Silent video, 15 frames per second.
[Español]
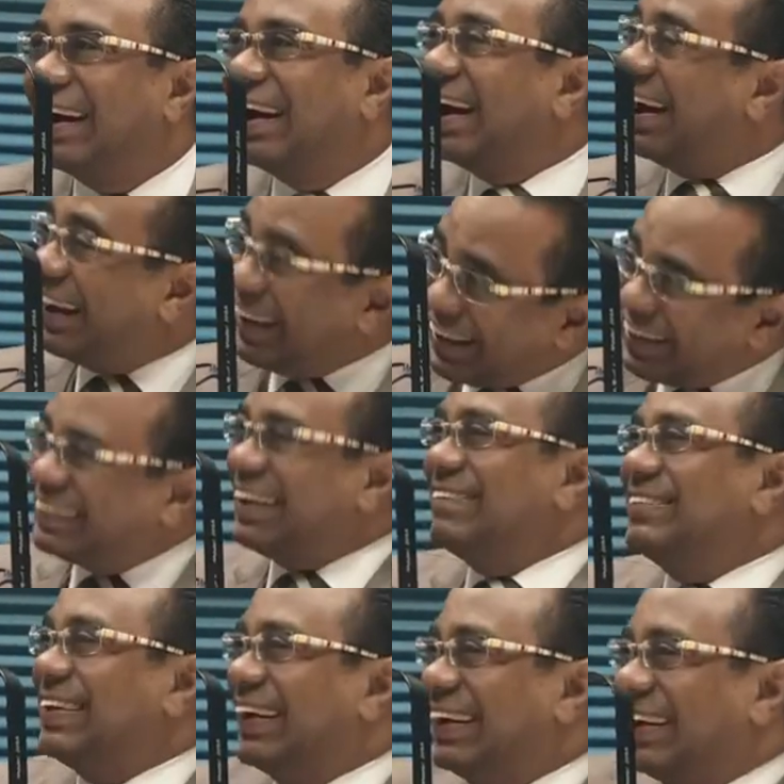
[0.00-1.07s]
a él
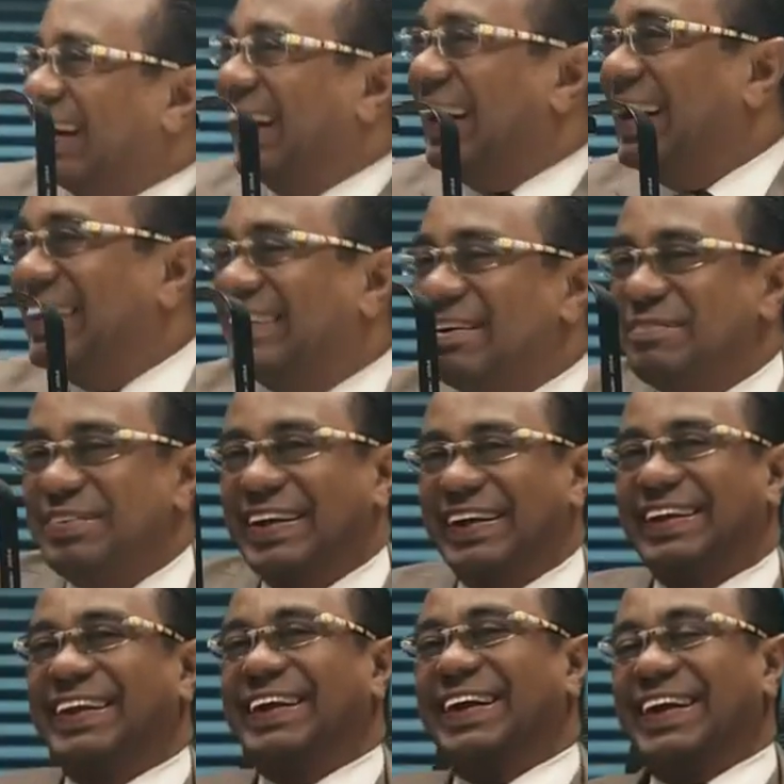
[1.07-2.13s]
también, a él también.
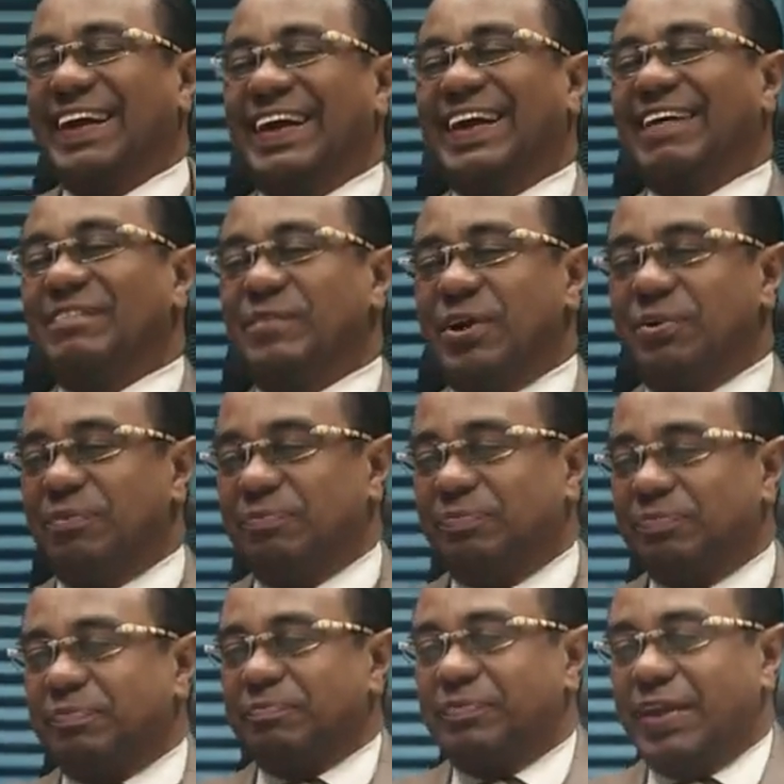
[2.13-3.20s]
Bueno,
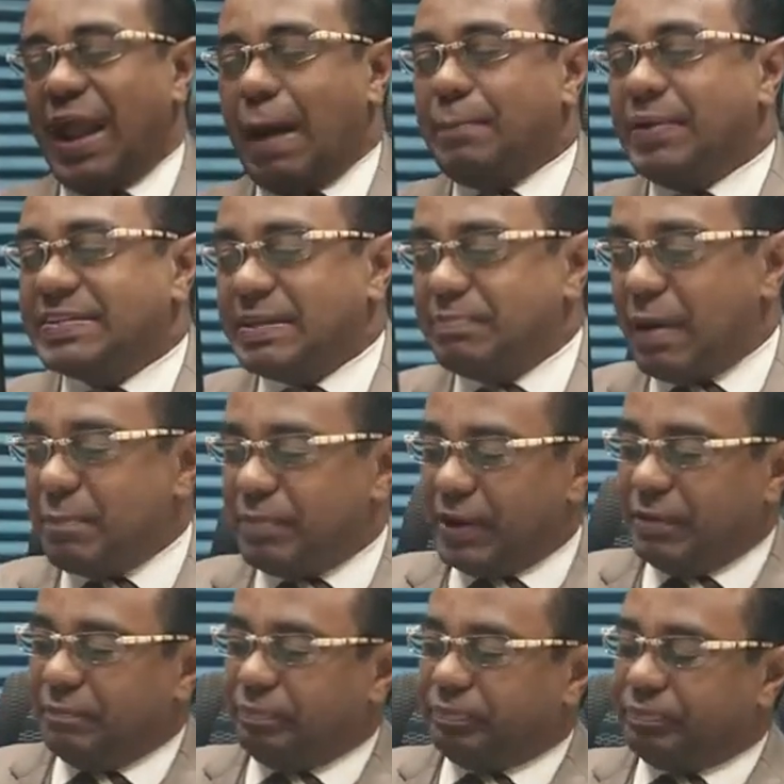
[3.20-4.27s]
lápiz y
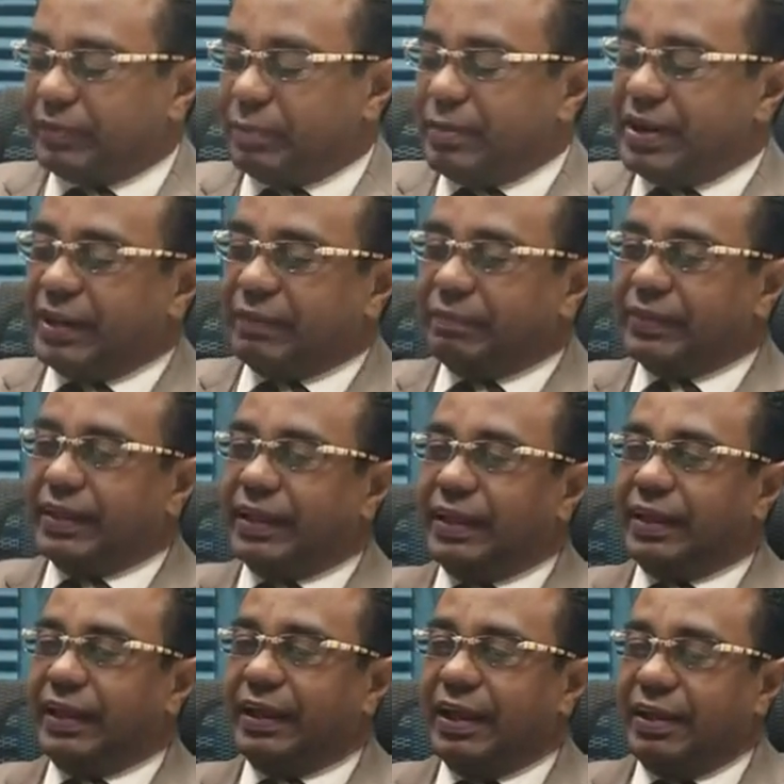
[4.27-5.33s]
papel. Miren,
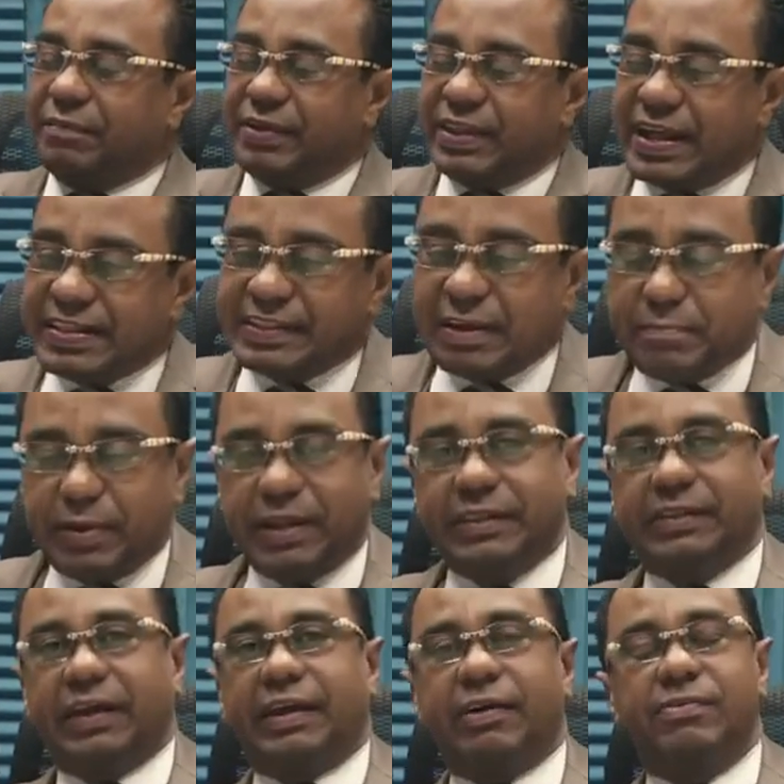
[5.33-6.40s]

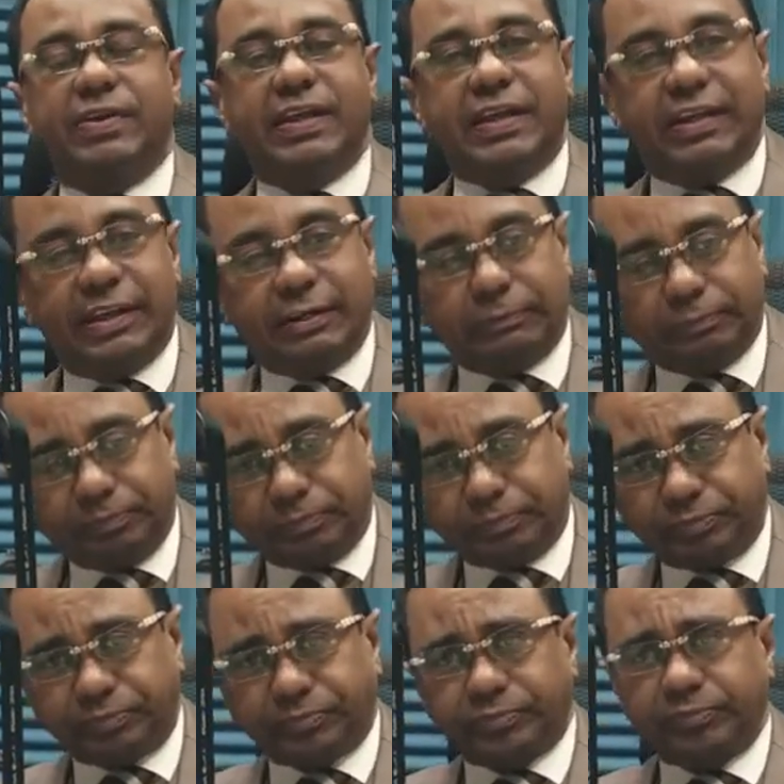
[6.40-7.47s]
evidentemente que un líder
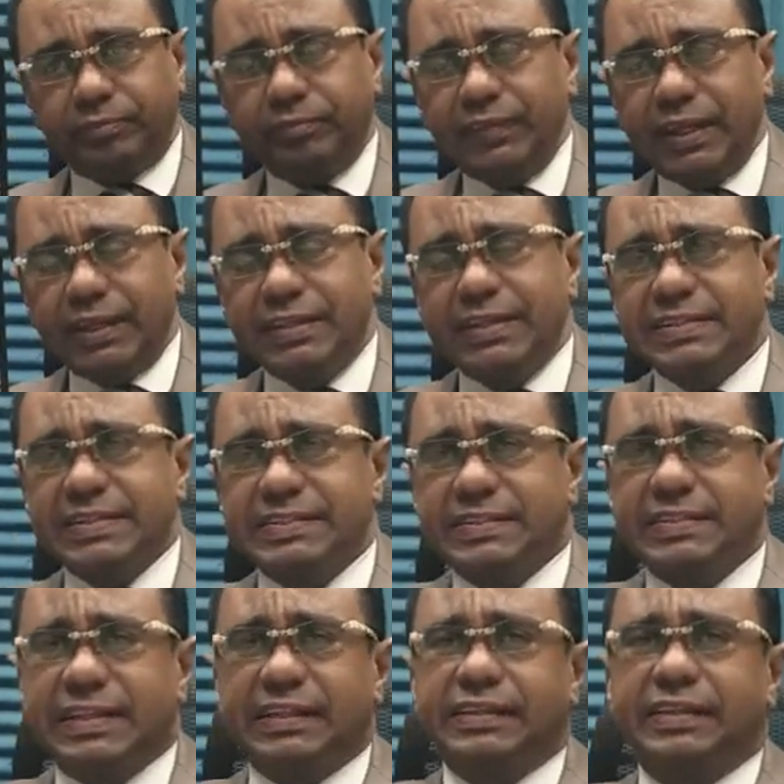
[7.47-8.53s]
necesita